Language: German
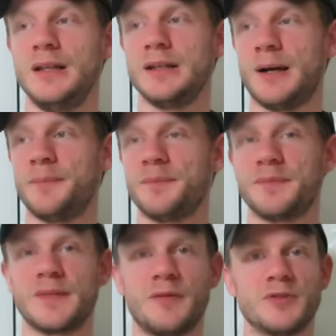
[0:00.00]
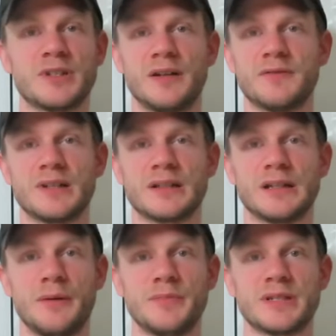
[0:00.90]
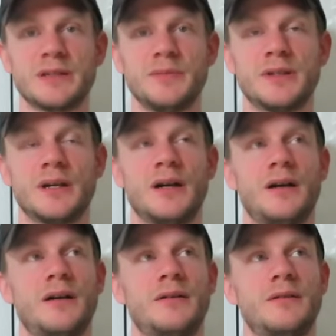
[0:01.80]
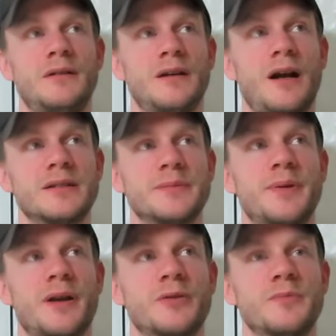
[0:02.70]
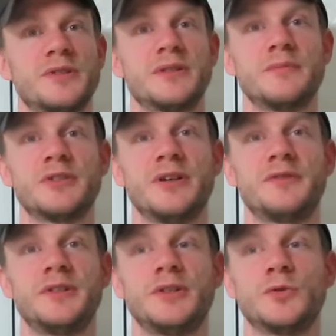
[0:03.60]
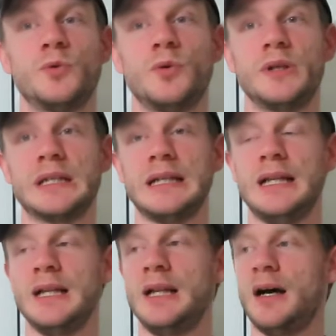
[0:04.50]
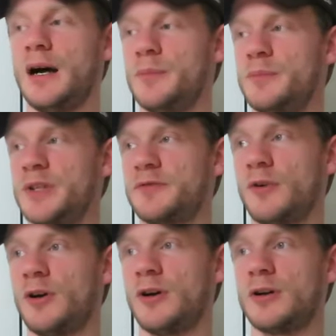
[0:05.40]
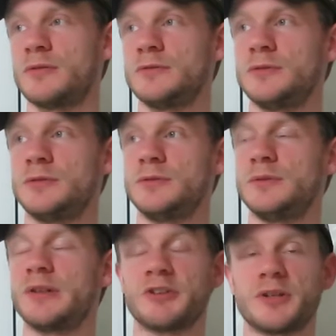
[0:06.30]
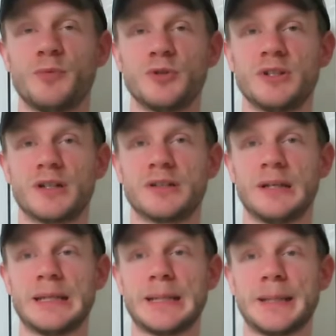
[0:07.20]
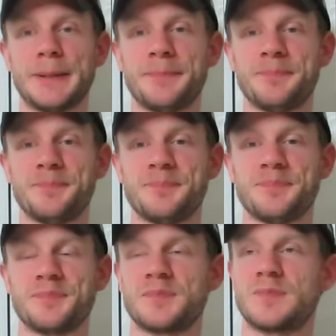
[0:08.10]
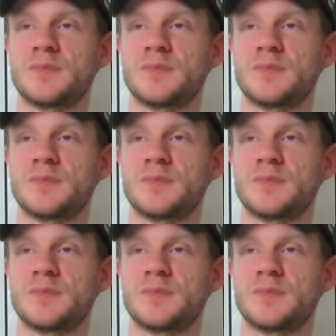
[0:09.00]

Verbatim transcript: Ja, haben uns halt wie gesagt, da ein bisschen mit der äh, Reiseplanung ein bisschen beschäftigt und am Mittwoch, äh, äh Quatsch, am Montag dann ähm,